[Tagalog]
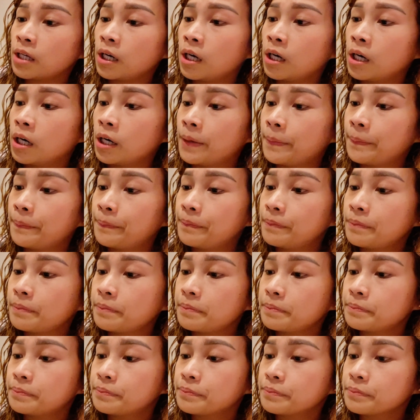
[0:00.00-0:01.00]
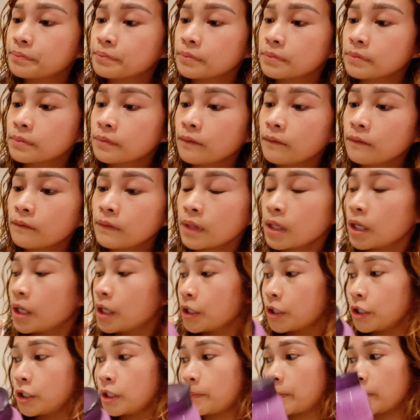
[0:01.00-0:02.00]
Um,
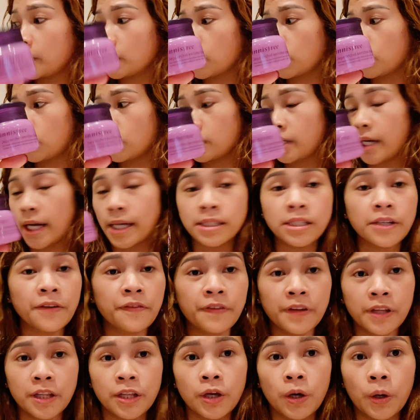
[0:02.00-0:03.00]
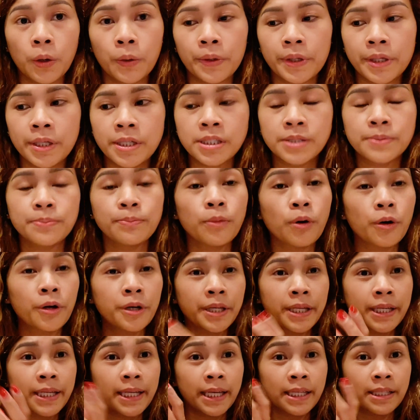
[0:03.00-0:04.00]
Inaparad ko to guys sa video is
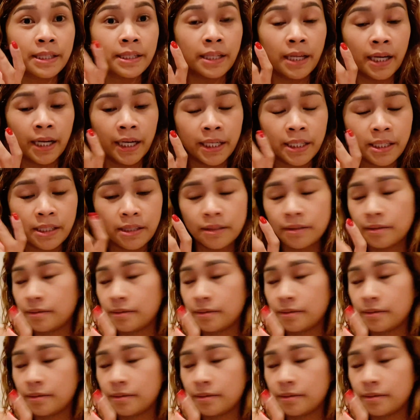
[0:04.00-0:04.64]
morning at night.